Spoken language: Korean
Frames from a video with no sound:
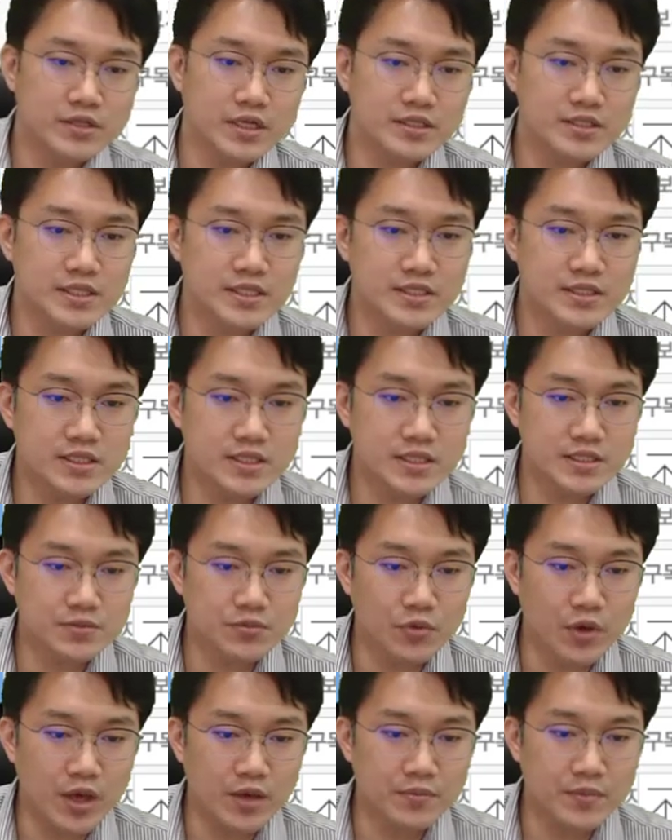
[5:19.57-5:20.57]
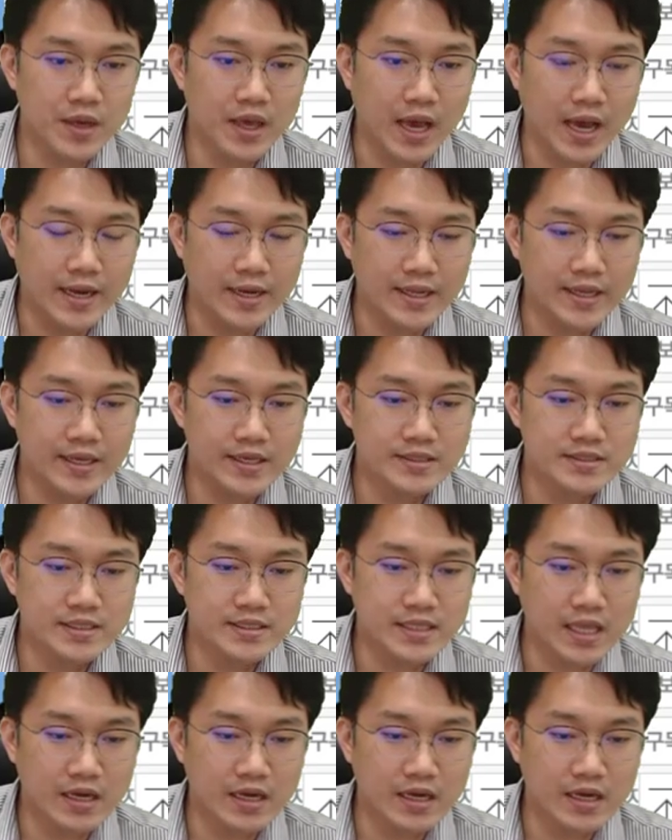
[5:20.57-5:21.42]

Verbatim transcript: 사실 이 딥웹의 안에 이제